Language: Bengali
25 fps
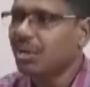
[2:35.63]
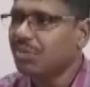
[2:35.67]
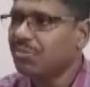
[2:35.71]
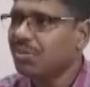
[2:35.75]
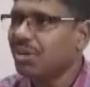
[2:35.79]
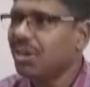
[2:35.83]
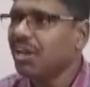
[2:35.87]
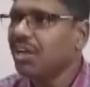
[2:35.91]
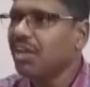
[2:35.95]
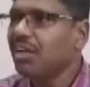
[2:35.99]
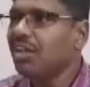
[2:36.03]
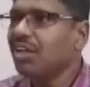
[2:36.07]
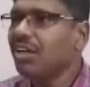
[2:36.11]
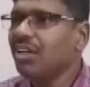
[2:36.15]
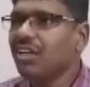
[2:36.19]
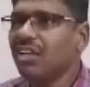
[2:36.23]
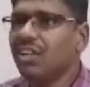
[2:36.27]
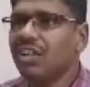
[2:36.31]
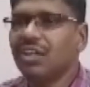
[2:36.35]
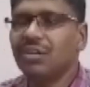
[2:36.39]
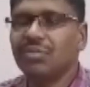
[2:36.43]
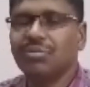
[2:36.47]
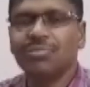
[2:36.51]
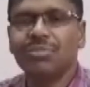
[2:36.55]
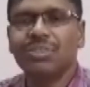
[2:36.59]
আমরা
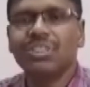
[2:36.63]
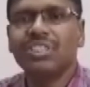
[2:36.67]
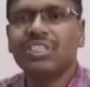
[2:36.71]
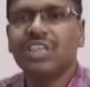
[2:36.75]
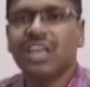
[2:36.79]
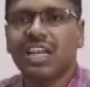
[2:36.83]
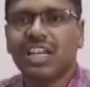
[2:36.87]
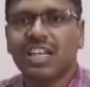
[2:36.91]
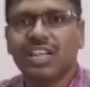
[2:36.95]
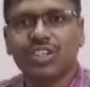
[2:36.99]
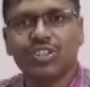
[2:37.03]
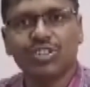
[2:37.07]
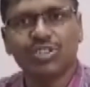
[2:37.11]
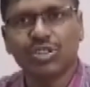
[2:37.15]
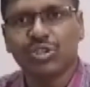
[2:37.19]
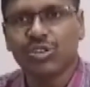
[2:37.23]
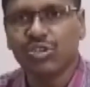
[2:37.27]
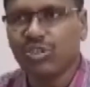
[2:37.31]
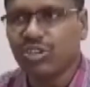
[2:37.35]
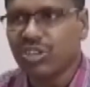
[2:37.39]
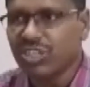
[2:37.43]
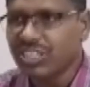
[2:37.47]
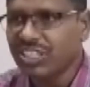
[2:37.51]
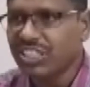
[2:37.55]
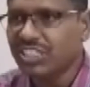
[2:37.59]
বিচারের
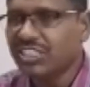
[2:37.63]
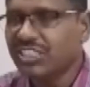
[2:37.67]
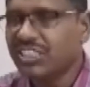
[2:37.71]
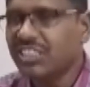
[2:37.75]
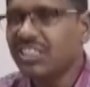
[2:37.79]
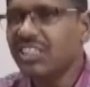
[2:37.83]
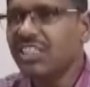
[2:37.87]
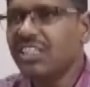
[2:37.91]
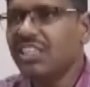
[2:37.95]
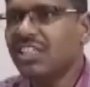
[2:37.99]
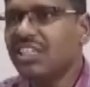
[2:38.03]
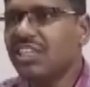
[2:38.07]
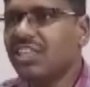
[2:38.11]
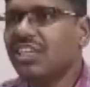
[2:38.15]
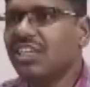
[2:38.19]
জন্য নিয়েছি